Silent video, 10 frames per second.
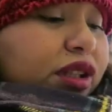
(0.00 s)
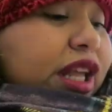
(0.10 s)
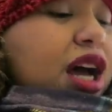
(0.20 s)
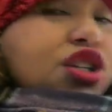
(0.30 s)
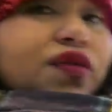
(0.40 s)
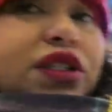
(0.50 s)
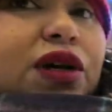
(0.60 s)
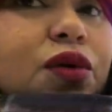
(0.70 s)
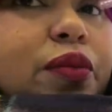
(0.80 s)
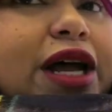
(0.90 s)
vantagem
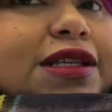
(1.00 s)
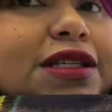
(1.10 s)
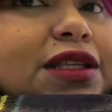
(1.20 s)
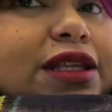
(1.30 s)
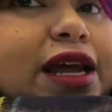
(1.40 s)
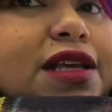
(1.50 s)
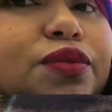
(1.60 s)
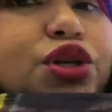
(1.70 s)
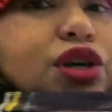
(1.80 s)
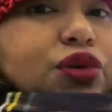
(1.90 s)
você comprar assim três
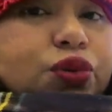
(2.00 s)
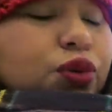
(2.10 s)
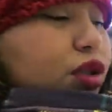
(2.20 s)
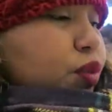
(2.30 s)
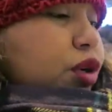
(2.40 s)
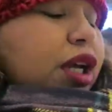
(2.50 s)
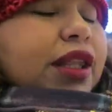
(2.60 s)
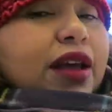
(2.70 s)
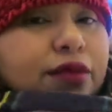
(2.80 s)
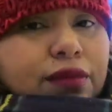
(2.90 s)
miniaturas, porque
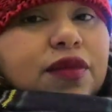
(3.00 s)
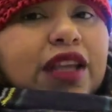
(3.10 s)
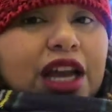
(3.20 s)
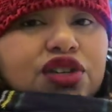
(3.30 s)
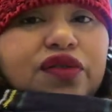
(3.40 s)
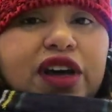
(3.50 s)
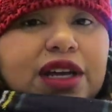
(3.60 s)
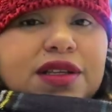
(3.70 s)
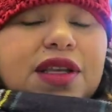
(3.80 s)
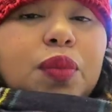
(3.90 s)
tem três
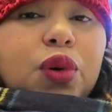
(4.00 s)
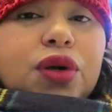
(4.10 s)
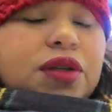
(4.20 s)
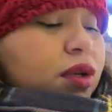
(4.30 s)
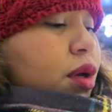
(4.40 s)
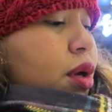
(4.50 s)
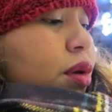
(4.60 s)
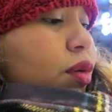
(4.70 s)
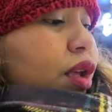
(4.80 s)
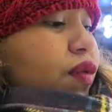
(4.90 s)
diferentes sabores,
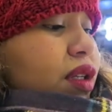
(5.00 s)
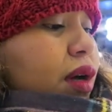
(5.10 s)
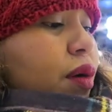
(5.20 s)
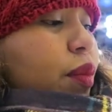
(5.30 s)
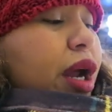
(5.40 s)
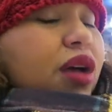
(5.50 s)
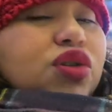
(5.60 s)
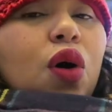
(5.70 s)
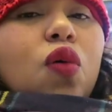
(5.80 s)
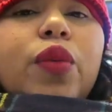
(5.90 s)
que você comprar
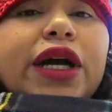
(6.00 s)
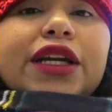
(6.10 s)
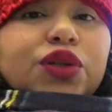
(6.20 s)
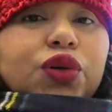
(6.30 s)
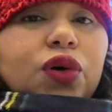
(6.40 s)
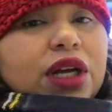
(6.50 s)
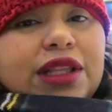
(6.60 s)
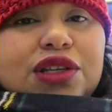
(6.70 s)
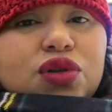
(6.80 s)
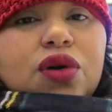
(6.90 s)
só uma grandona
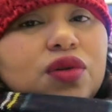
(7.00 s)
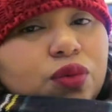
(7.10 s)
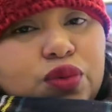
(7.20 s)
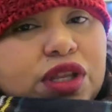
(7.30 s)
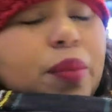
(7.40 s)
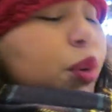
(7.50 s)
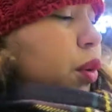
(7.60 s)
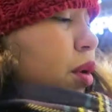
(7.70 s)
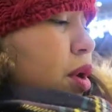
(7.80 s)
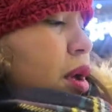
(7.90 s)
e ter só um
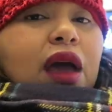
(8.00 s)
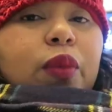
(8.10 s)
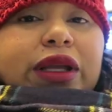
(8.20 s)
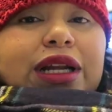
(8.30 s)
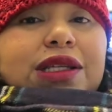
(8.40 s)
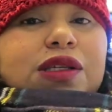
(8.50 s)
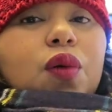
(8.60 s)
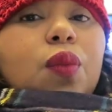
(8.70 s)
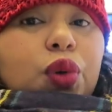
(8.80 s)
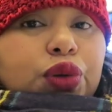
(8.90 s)
sabor. É uma
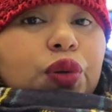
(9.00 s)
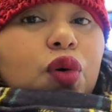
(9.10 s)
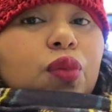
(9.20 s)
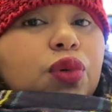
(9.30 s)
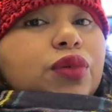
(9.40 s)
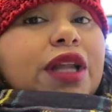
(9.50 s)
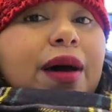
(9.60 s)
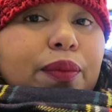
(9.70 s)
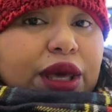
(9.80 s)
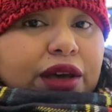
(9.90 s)
tradição muito comum
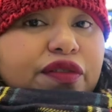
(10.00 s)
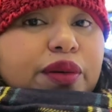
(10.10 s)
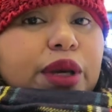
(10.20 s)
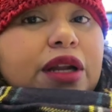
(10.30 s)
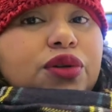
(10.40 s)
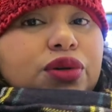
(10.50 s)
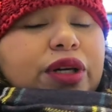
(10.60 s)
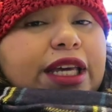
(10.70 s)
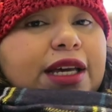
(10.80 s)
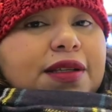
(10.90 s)
na minha família
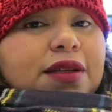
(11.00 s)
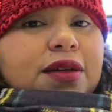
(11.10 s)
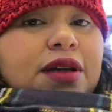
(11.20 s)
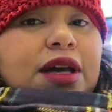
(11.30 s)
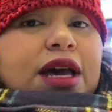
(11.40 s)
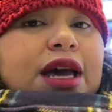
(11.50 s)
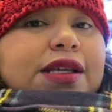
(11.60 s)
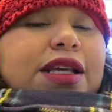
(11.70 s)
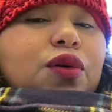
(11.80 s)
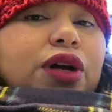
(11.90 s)
norueguesa.
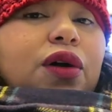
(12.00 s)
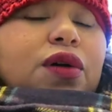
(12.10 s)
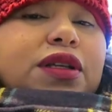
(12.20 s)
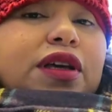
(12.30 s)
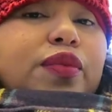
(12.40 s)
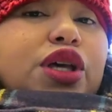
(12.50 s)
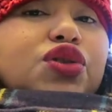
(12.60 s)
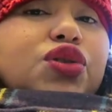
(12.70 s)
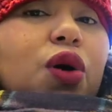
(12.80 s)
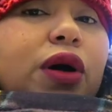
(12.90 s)
Essa é a única coisa que a
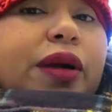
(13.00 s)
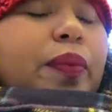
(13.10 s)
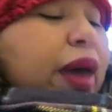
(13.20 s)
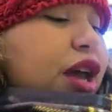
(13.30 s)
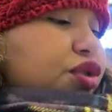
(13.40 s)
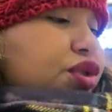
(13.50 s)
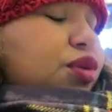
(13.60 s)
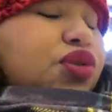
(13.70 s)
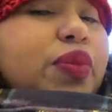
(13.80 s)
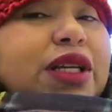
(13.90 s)
minha sogra pede
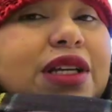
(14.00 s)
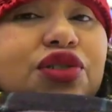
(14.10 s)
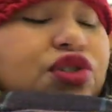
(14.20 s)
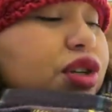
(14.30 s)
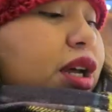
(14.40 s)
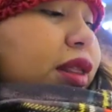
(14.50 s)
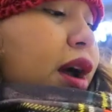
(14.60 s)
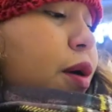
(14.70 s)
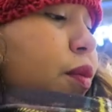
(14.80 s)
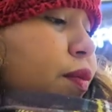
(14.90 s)
de presente de
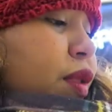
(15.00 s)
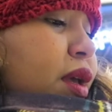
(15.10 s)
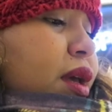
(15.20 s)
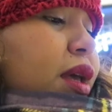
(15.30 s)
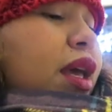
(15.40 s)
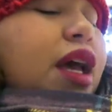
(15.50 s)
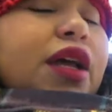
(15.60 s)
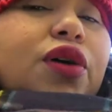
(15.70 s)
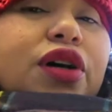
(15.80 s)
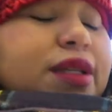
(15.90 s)
Natal. E
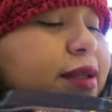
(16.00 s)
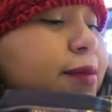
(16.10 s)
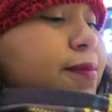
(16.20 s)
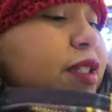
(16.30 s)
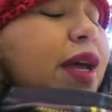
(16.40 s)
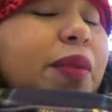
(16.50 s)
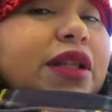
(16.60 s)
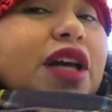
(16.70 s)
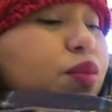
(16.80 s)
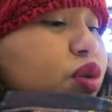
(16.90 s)
aí nós
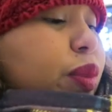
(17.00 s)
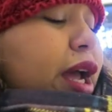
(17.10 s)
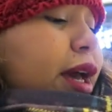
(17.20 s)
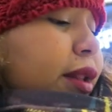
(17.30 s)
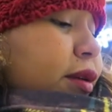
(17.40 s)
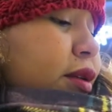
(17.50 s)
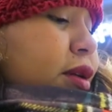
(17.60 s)
sempre damos para ela.